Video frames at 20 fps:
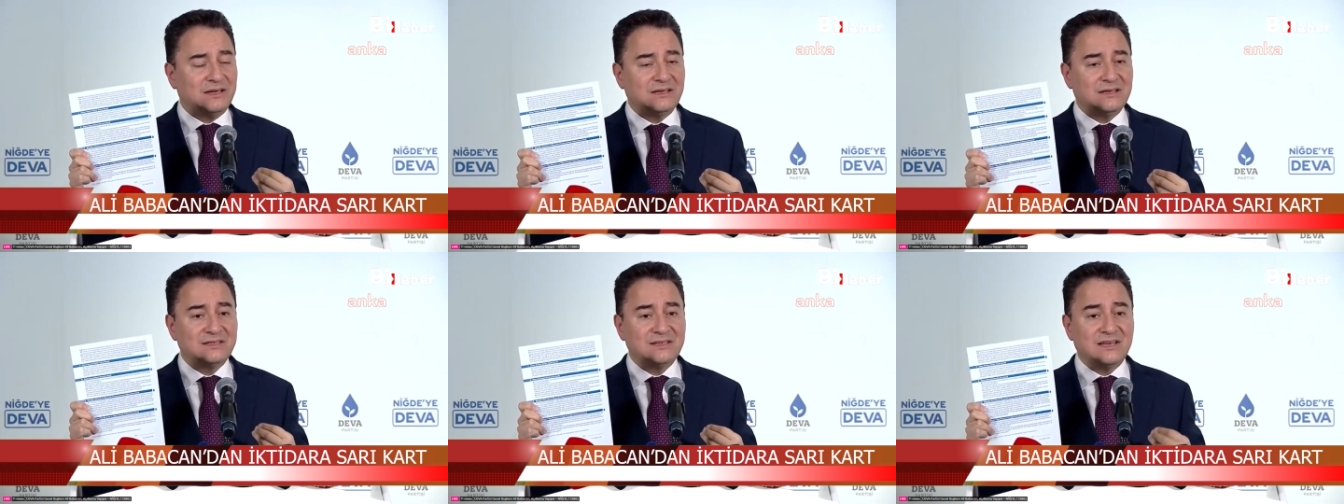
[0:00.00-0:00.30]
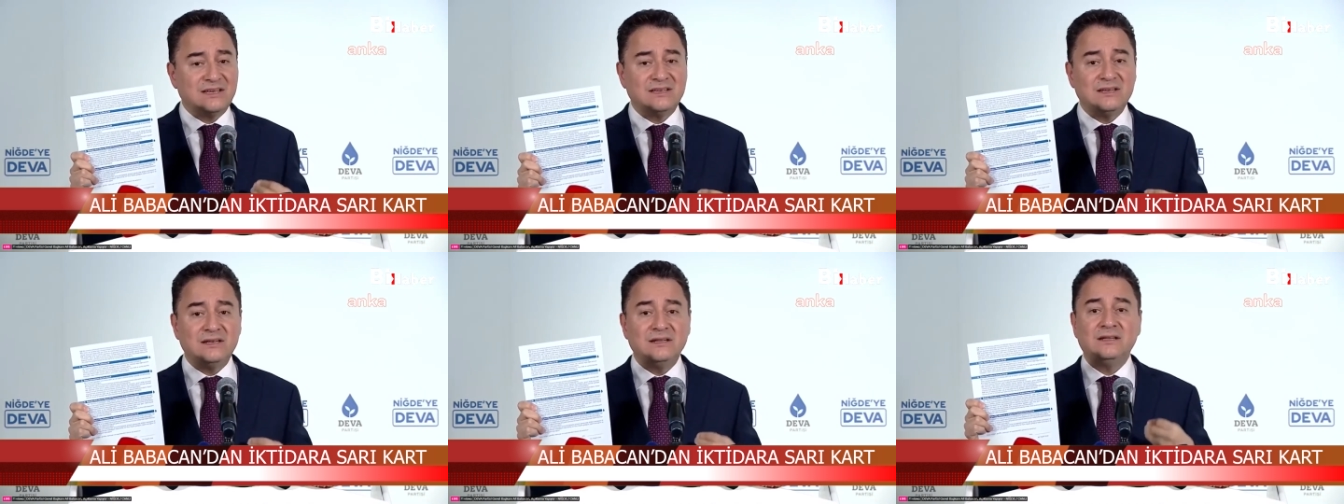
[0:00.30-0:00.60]
başkanı
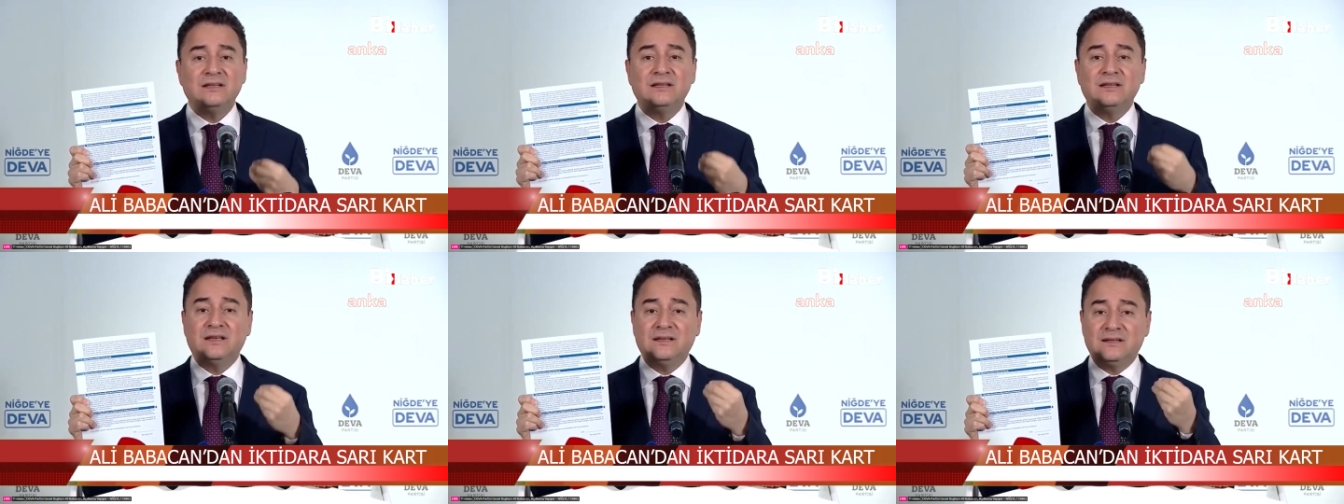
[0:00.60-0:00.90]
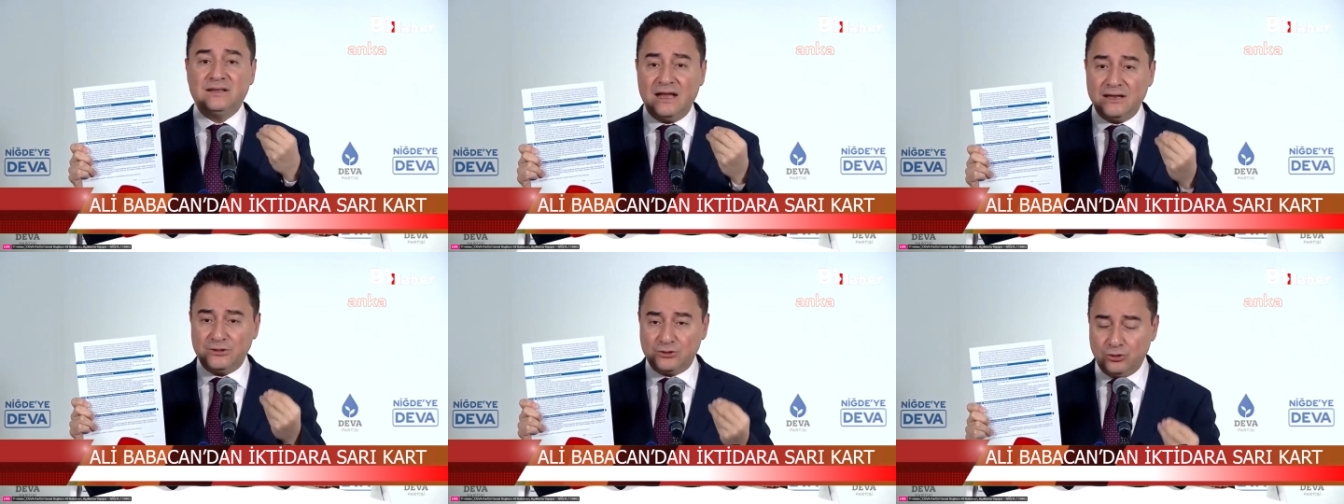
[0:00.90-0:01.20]

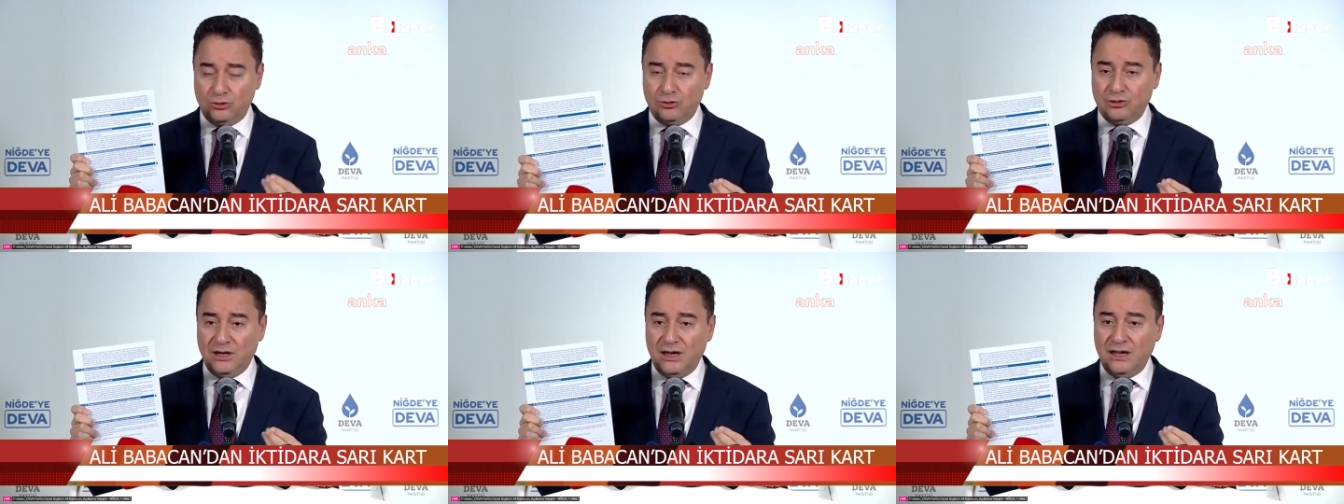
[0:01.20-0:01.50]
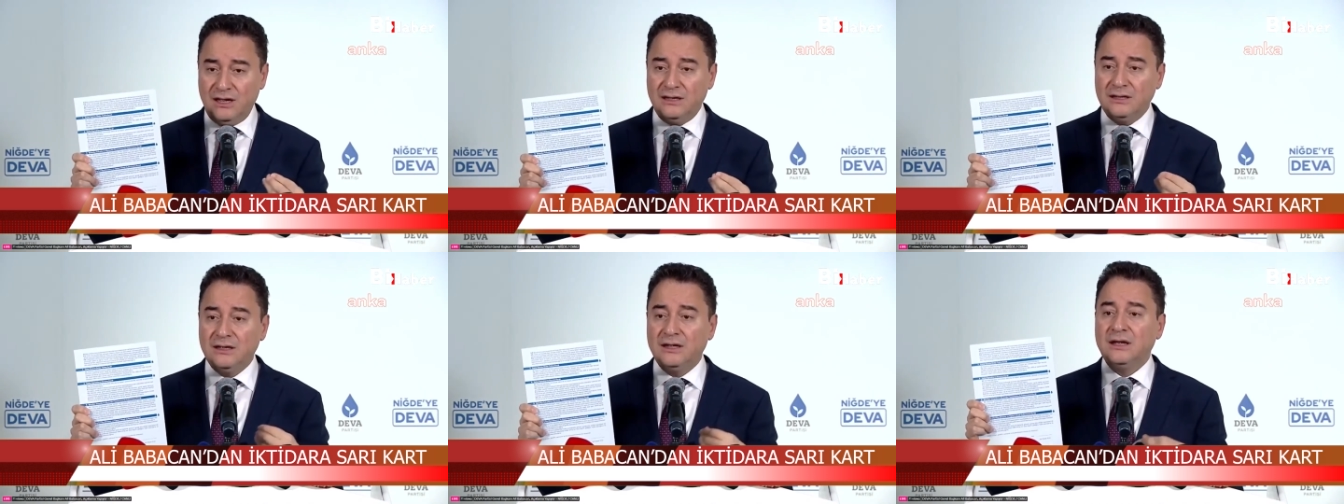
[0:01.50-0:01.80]
seçildikten
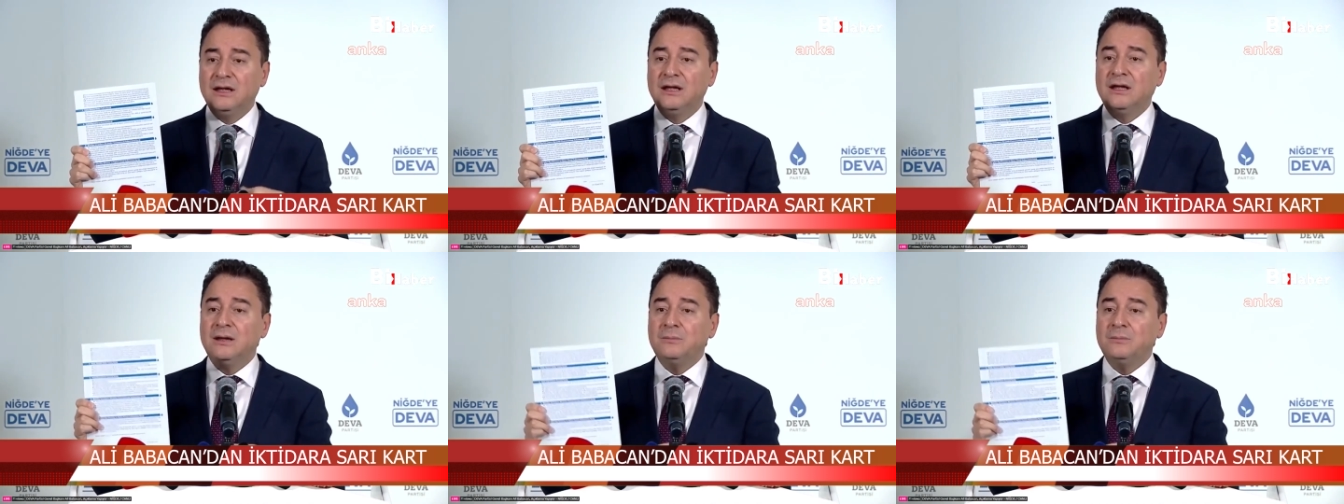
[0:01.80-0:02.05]
sonra